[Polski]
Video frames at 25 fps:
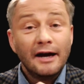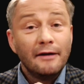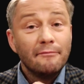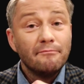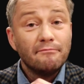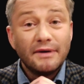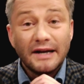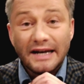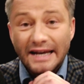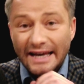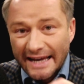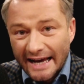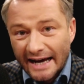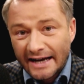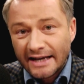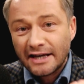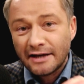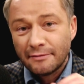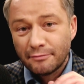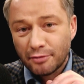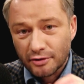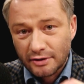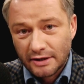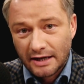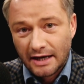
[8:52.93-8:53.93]
Byle
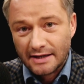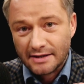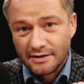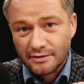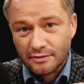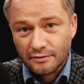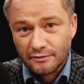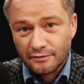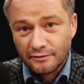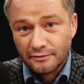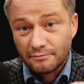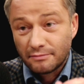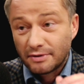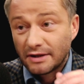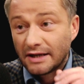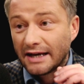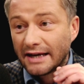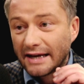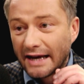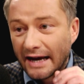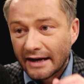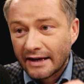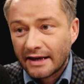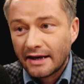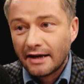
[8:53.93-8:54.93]
jakich podcastów,
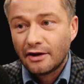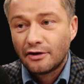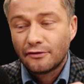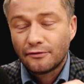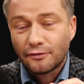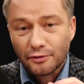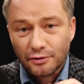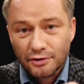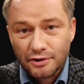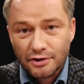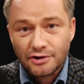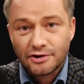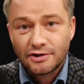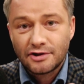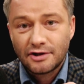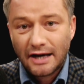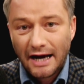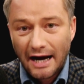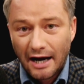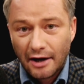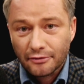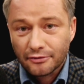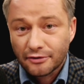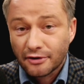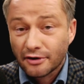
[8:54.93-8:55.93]
byle jakiej twórczości
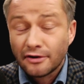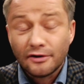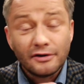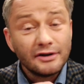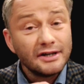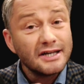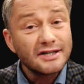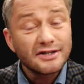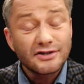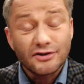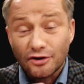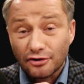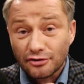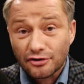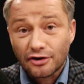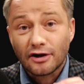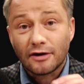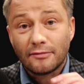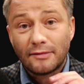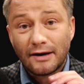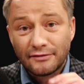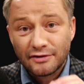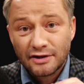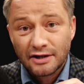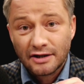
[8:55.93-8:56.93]
audio jest od
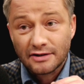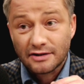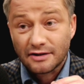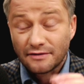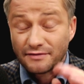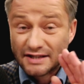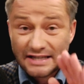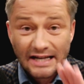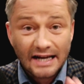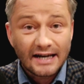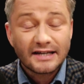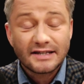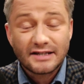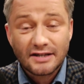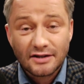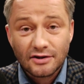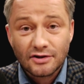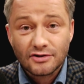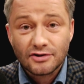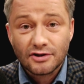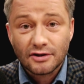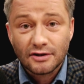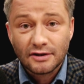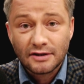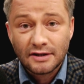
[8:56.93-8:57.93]
groma wszędzie. W Stanach
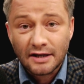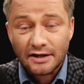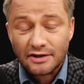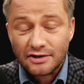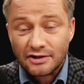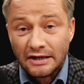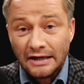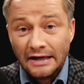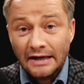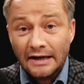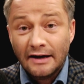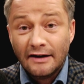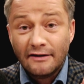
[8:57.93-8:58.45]
Zjednoczonych też.